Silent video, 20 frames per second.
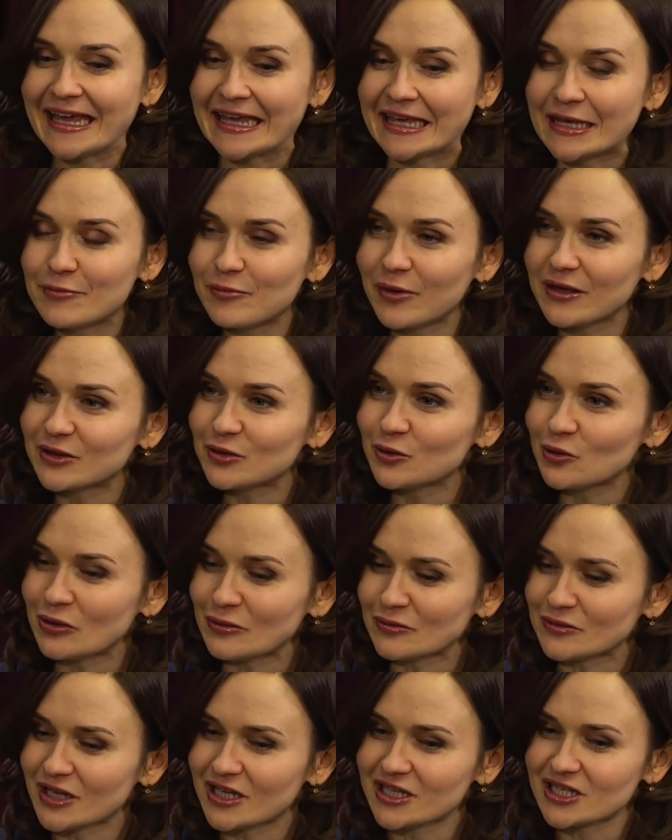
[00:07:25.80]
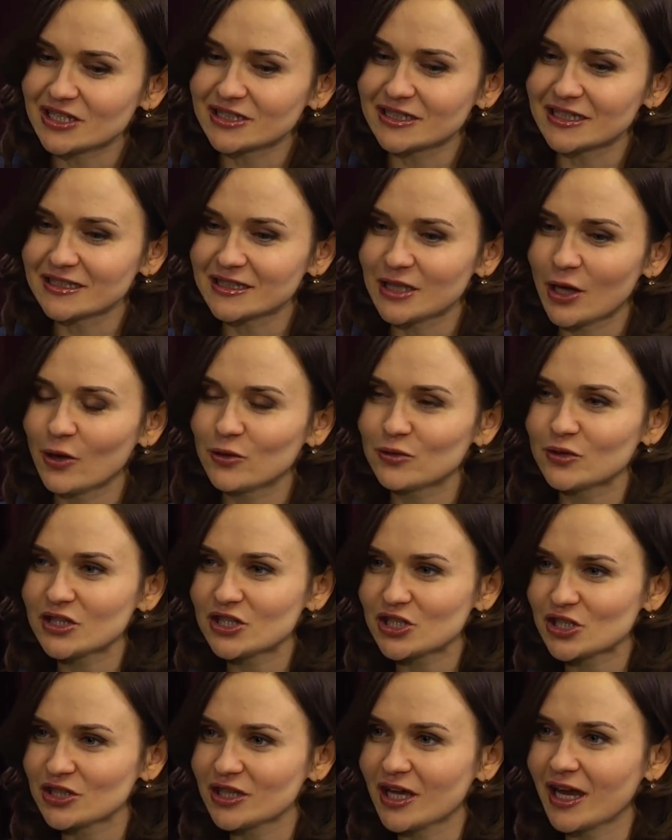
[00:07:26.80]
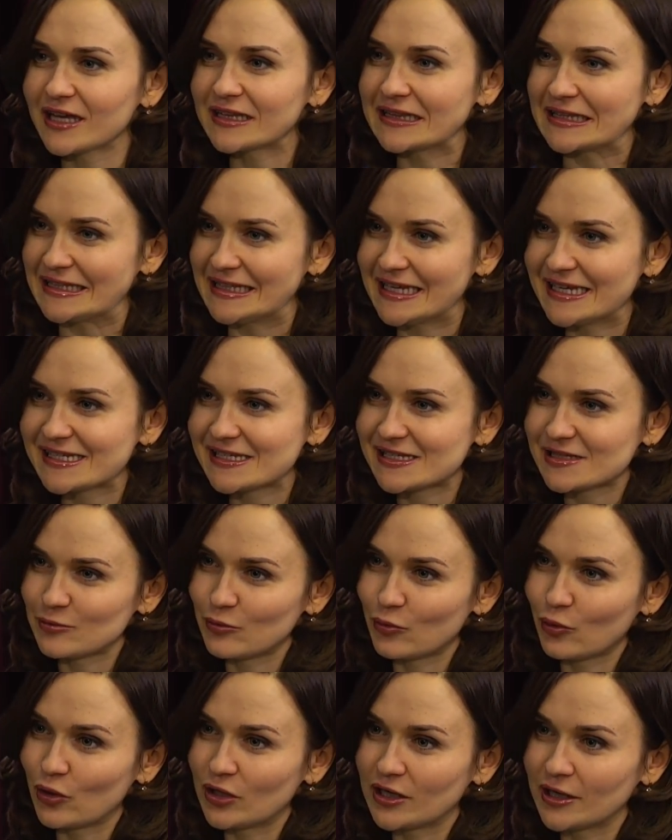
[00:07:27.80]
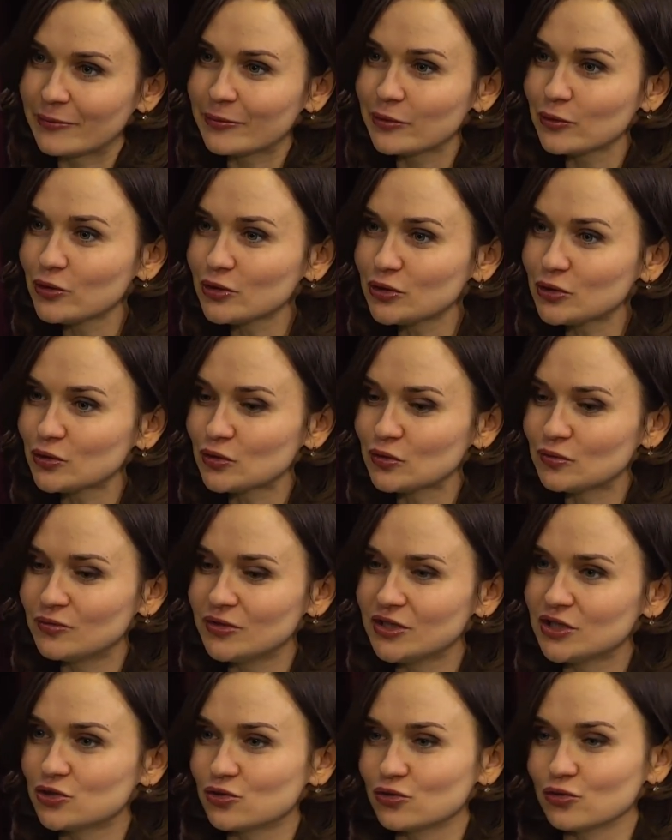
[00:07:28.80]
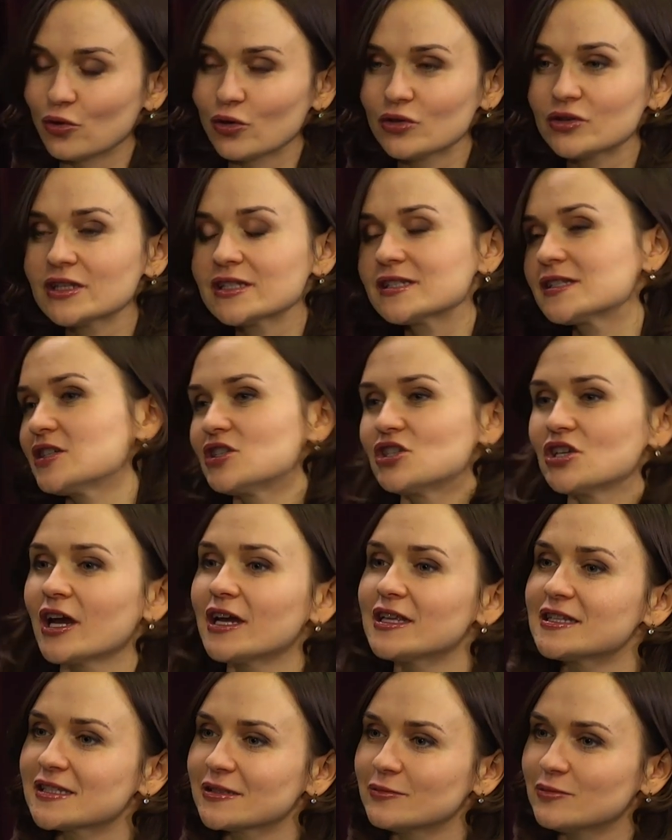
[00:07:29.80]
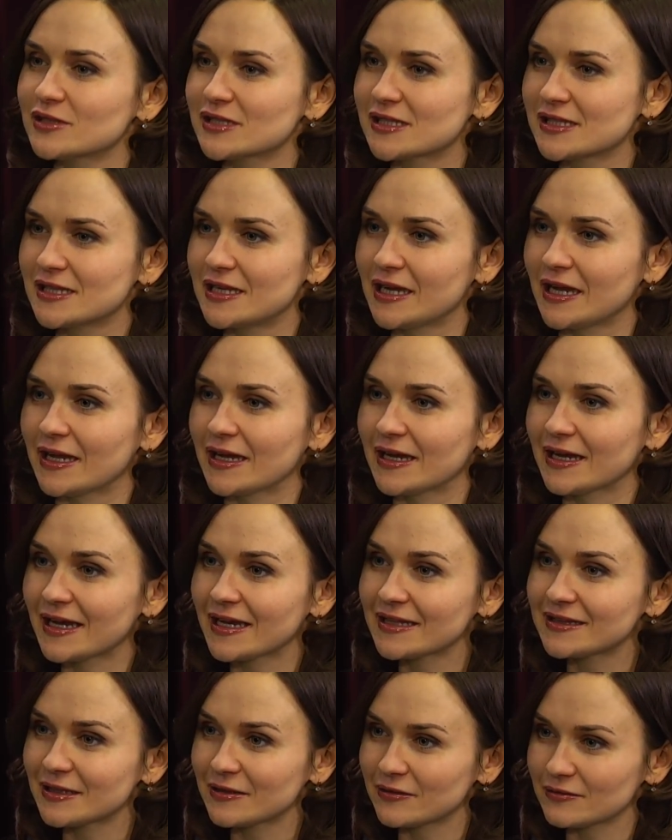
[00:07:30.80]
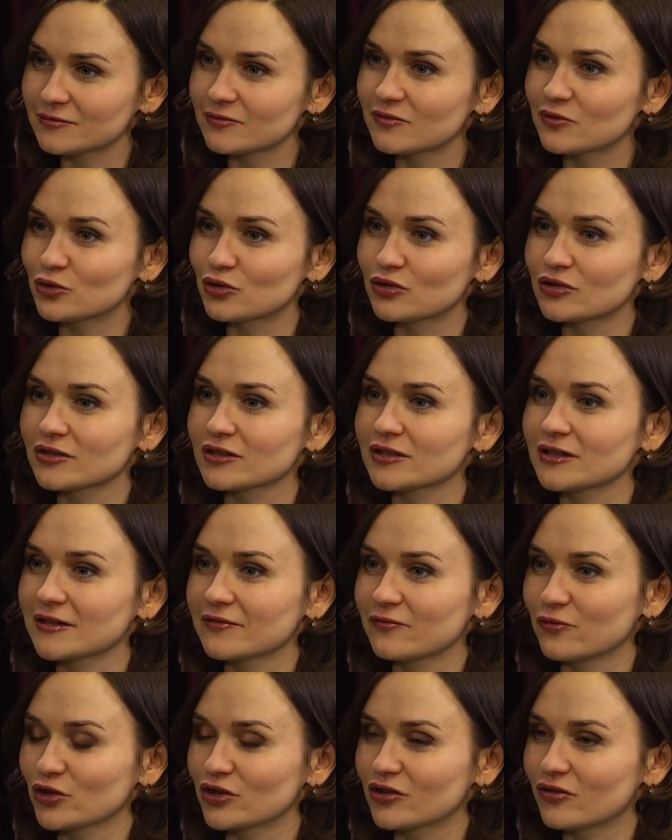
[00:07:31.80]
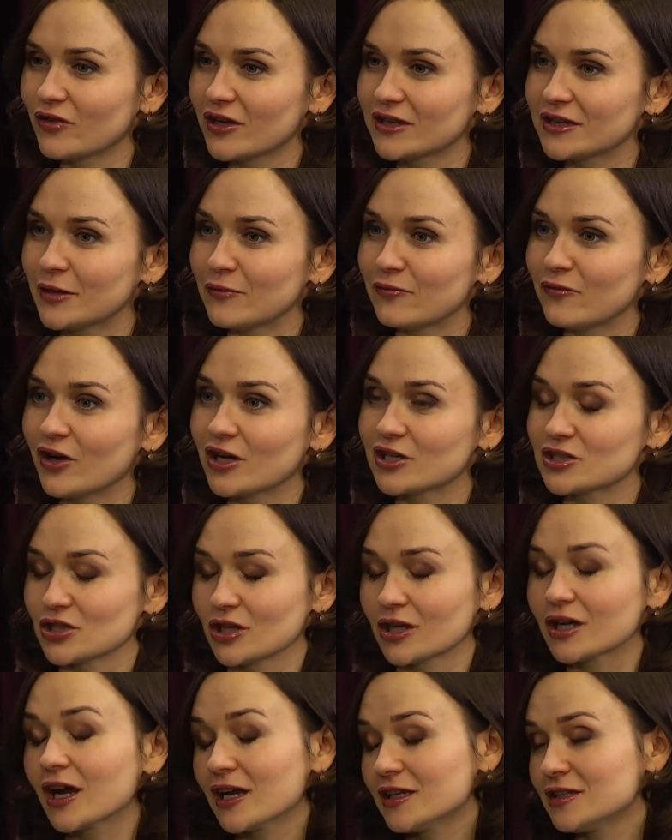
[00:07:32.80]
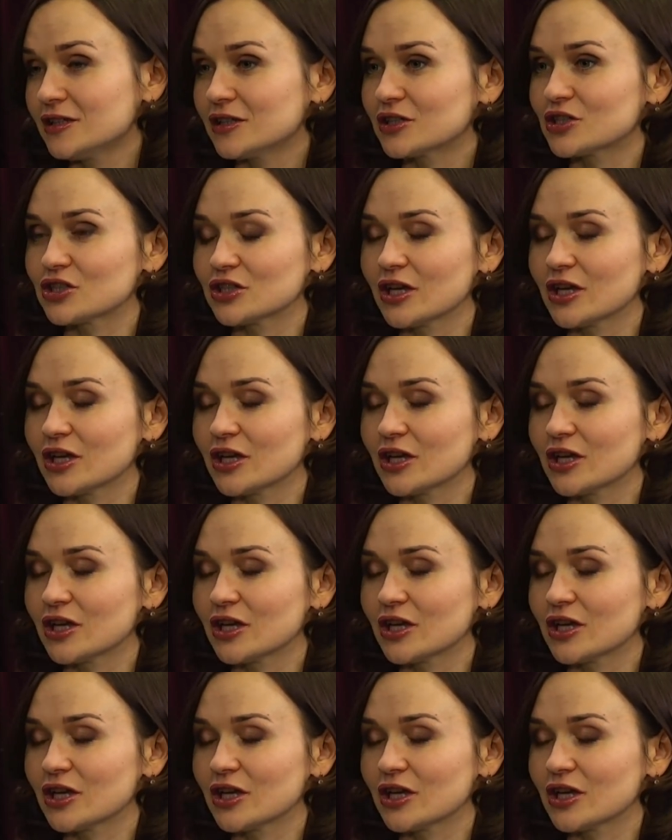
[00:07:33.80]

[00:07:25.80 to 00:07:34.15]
И потом, даже когда он начинает есть более плотную пищу, он насыщается быстрее. Это вот, э, вот Це в этом користь. Важно. Конечно.